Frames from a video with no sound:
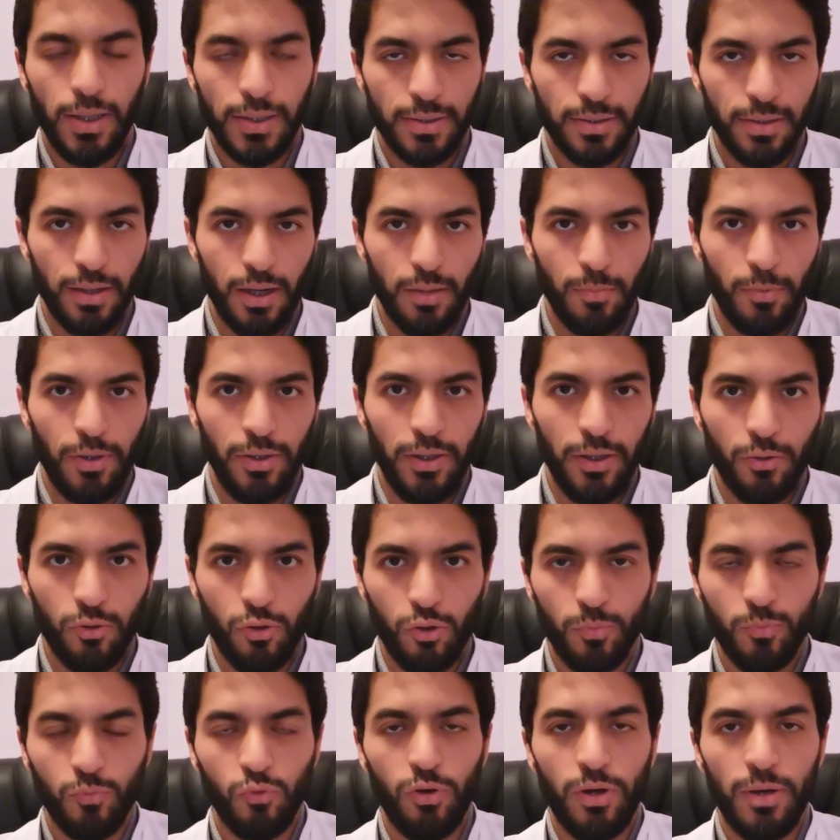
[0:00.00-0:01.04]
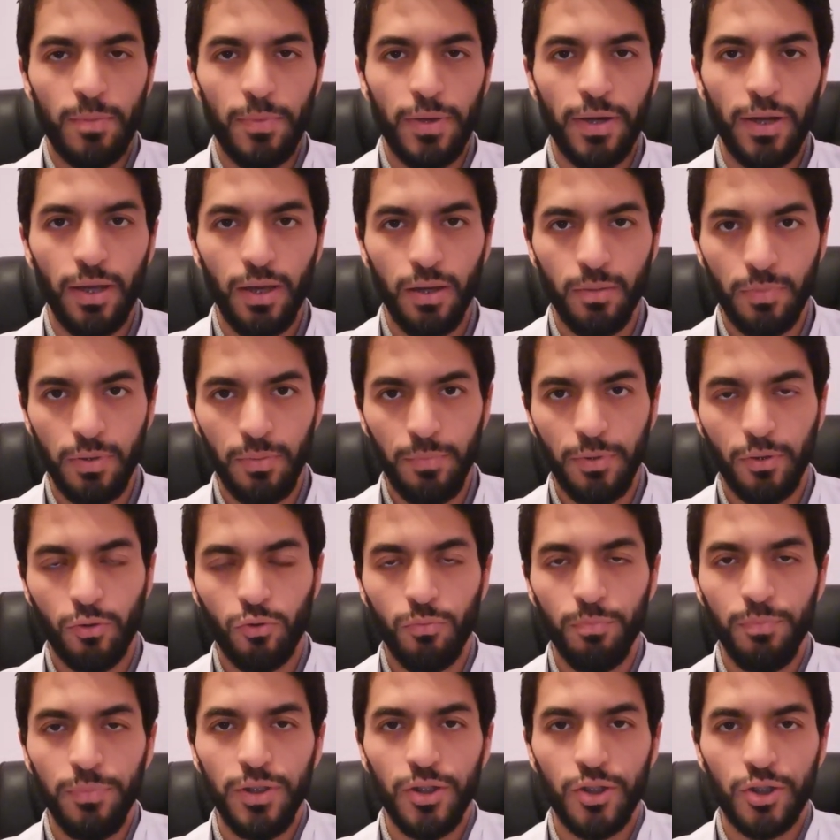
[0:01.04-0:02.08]
السلام عليكم ومرحبا
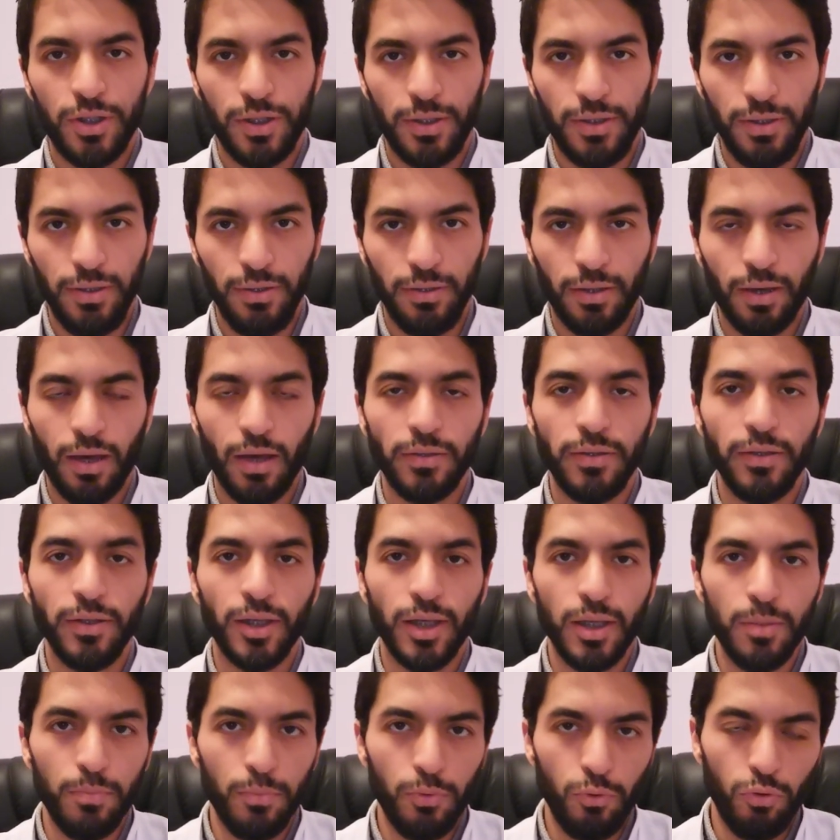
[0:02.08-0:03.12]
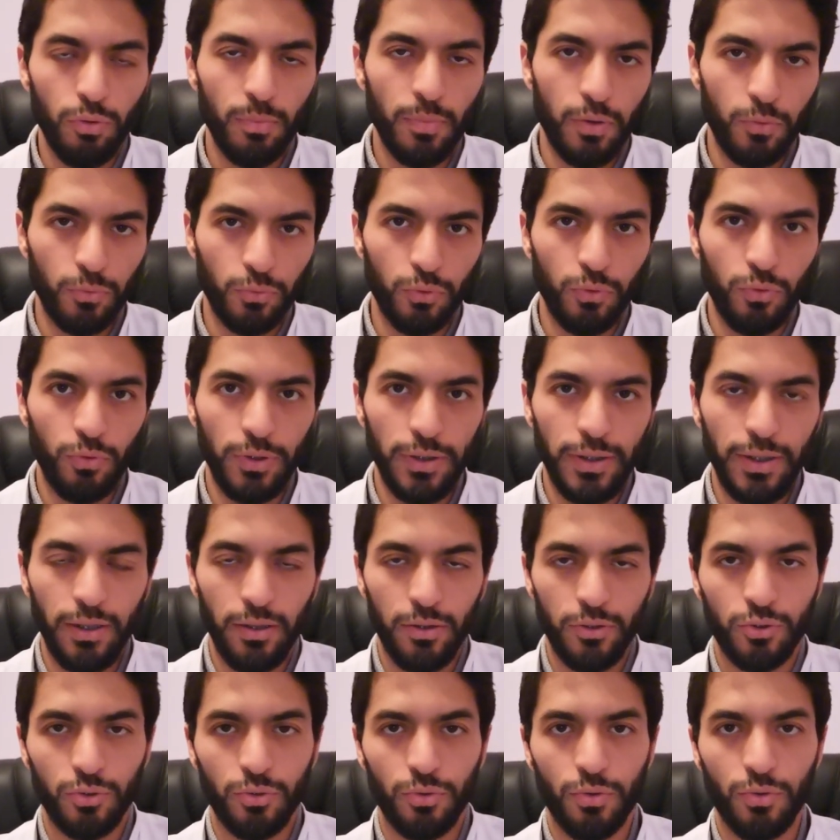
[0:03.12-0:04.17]
بكم من جديد غادي نكملوا الموضوع
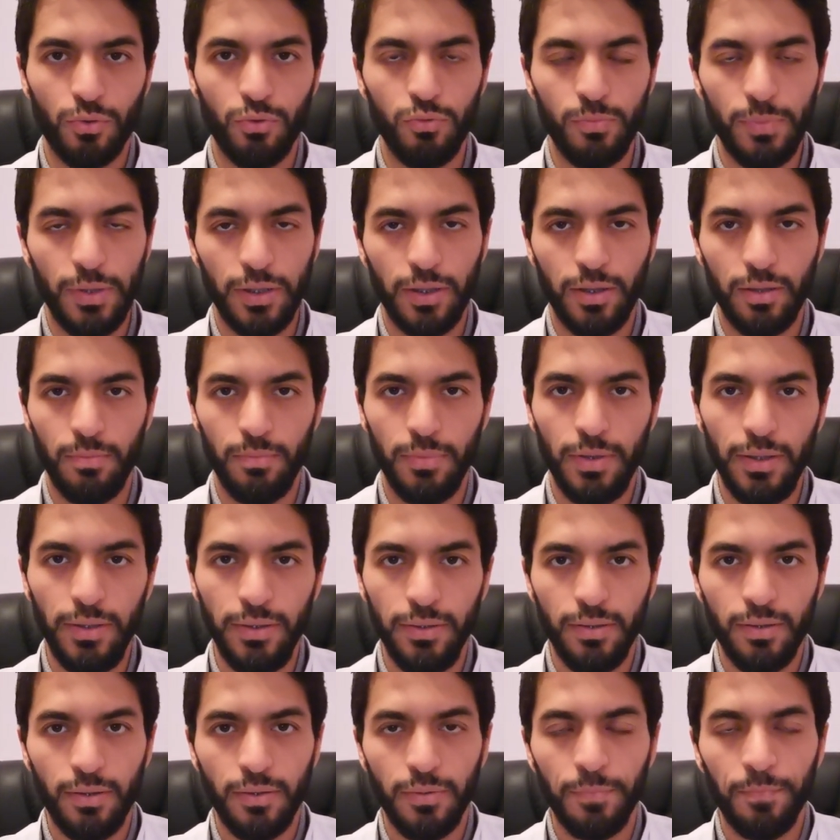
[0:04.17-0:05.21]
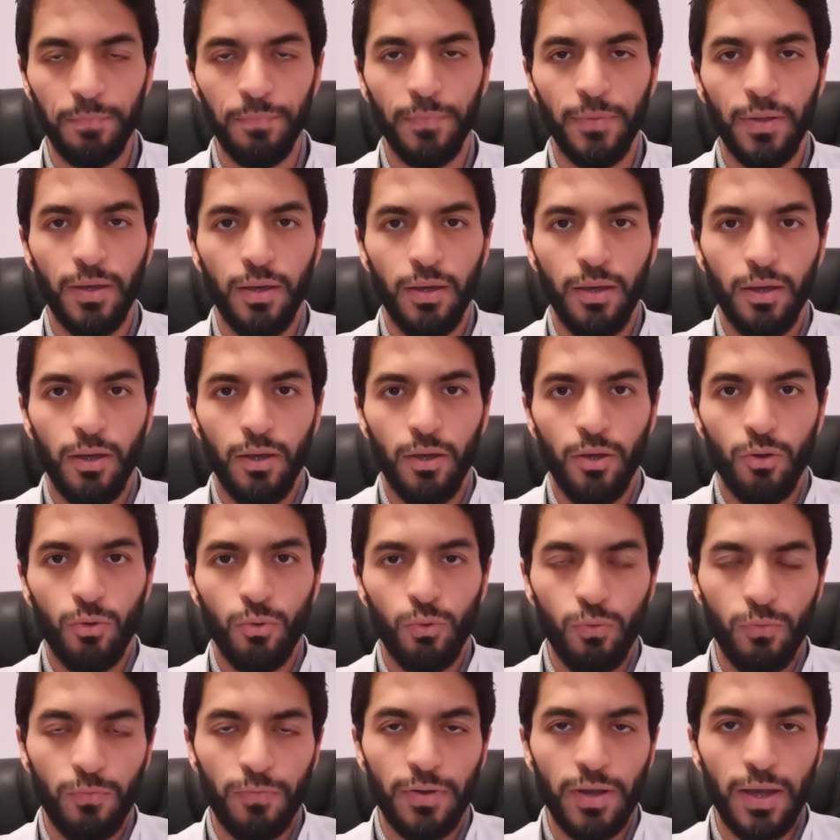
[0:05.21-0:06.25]
ديال جرثومة المعدة
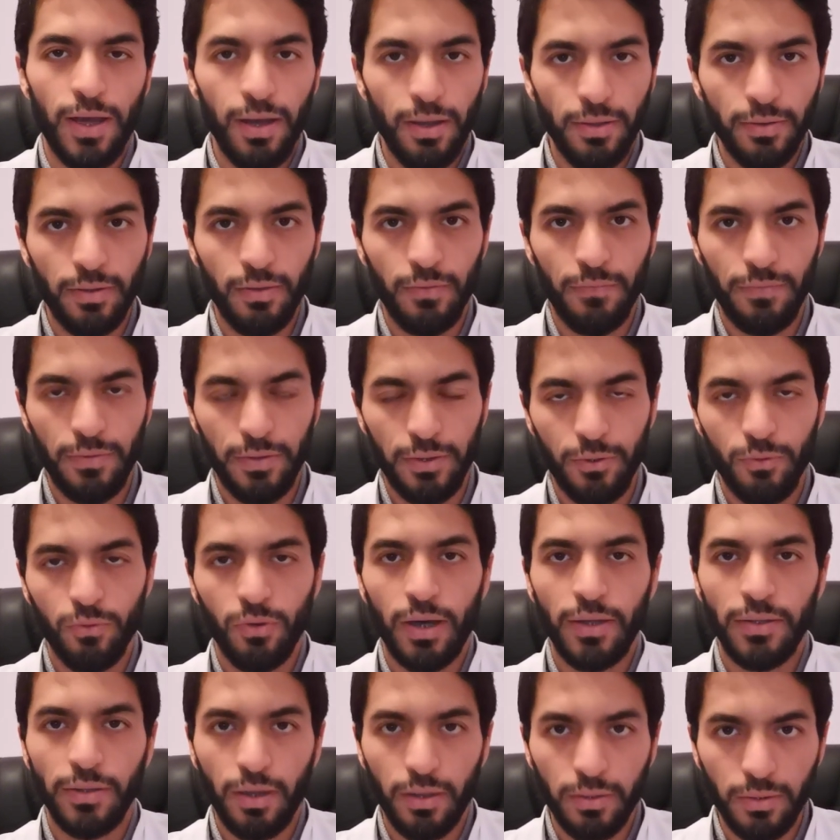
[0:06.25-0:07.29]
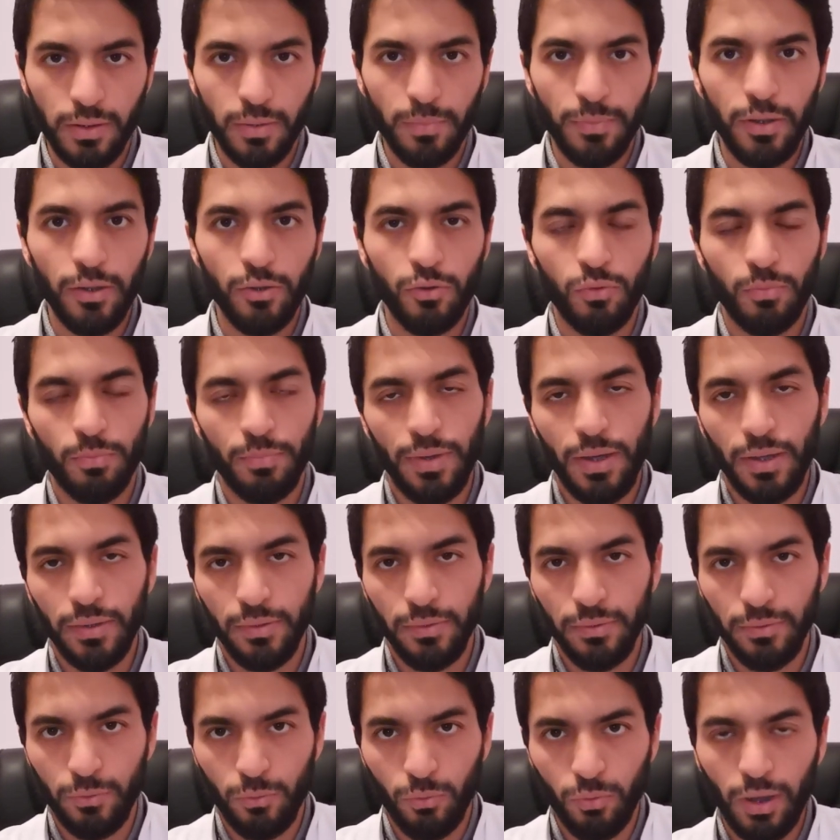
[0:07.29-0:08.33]
وفي هذا الفيديو غنقدم لكم بعض
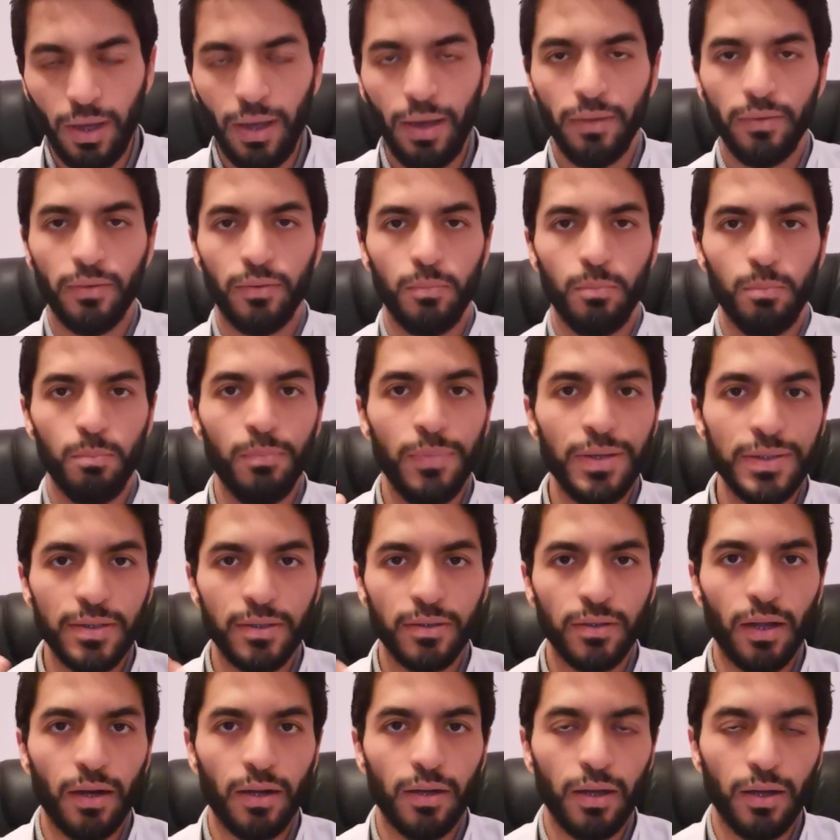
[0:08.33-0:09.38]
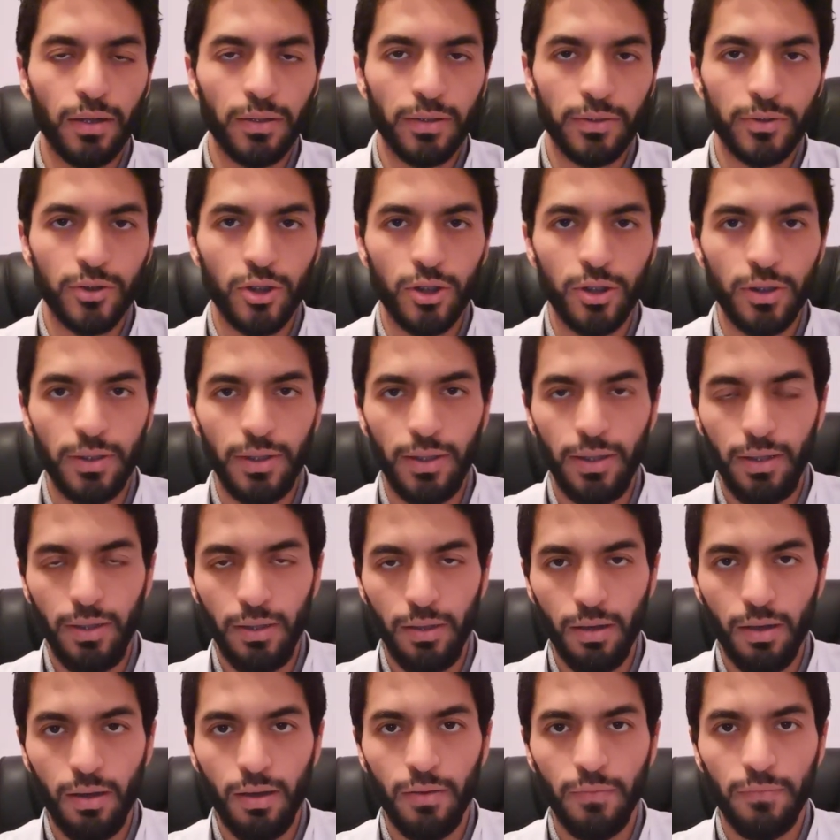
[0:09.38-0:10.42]
النقاط ما تطرقتش
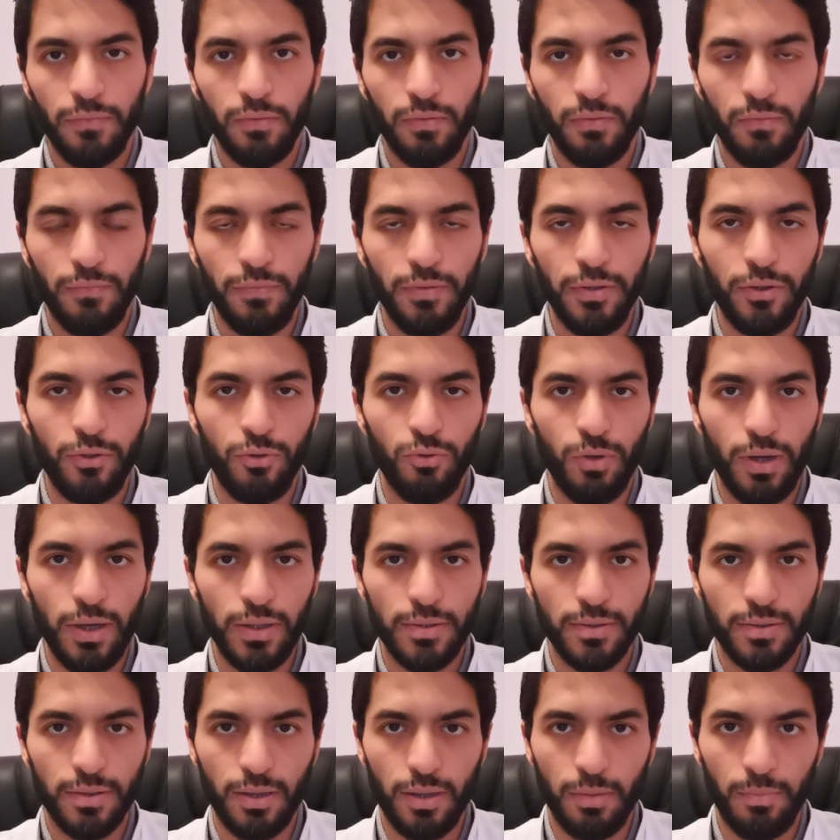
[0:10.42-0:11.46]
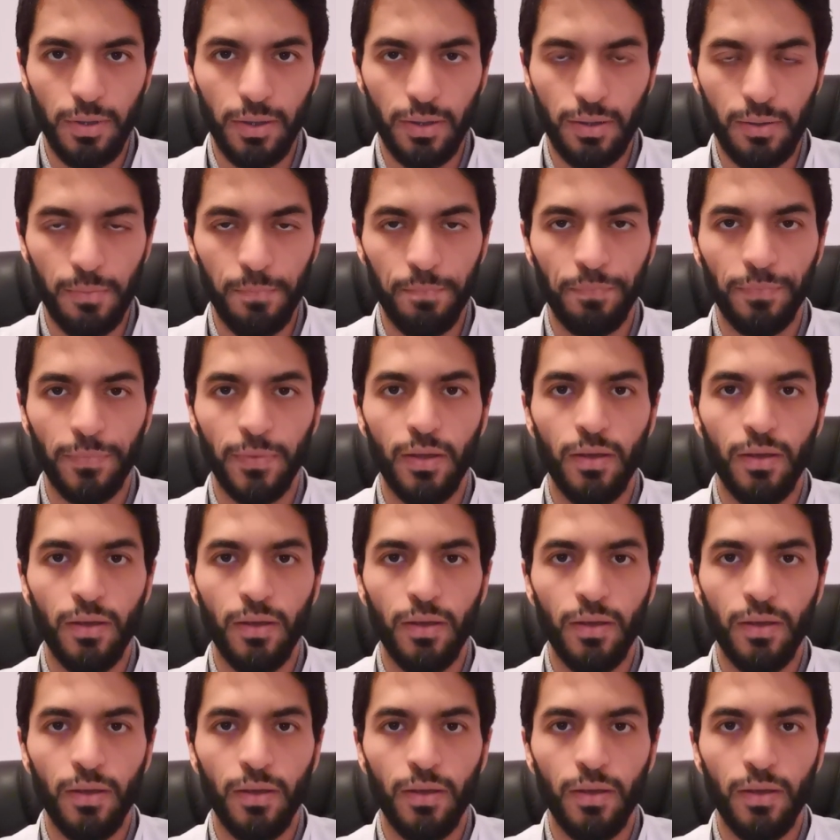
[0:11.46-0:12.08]
لها في الفيديوهات السابقة